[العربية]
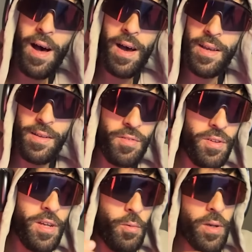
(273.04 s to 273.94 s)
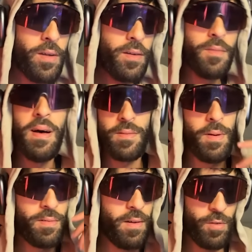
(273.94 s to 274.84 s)
خي الشينوي سمع سمع
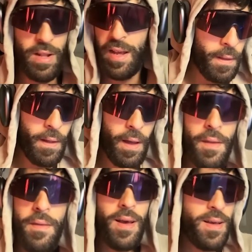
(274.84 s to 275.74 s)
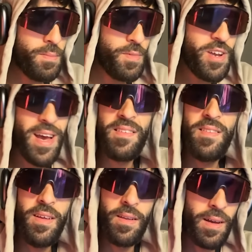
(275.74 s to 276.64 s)
باش نعرفوا الحال راه الناس ماشي
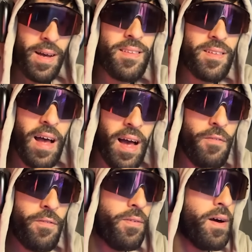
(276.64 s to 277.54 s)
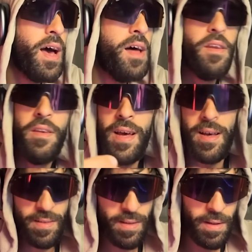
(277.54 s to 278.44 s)
حاسدينك خاصك تعرف على ان
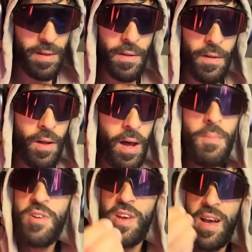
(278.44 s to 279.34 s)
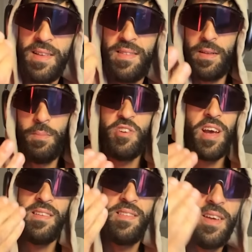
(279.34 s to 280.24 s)
الناس راه ماشي حاسد ماشي
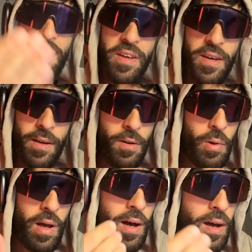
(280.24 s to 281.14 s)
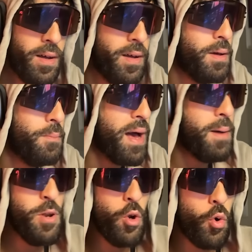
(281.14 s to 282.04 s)
حاسدينك ولا ما
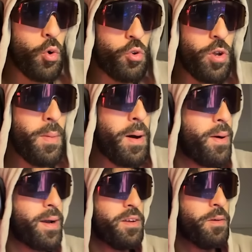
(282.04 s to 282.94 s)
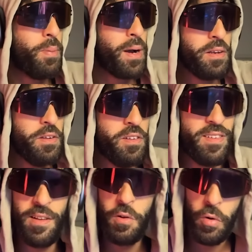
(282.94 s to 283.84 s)
حملوكش ولا ما باغي باغي
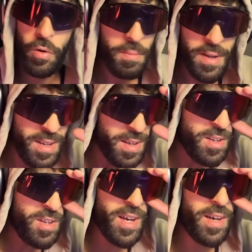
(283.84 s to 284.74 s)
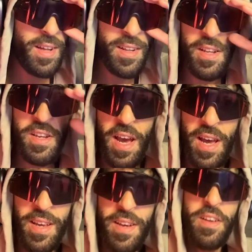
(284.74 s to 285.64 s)
ينزلوك كاينش هادشي هذا هذا
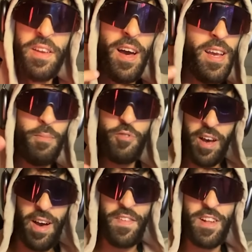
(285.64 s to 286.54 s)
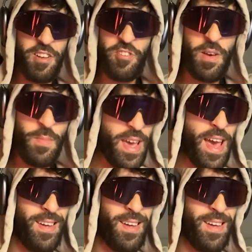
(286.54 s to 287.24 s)
نهائيا انايا بشهاده الجميع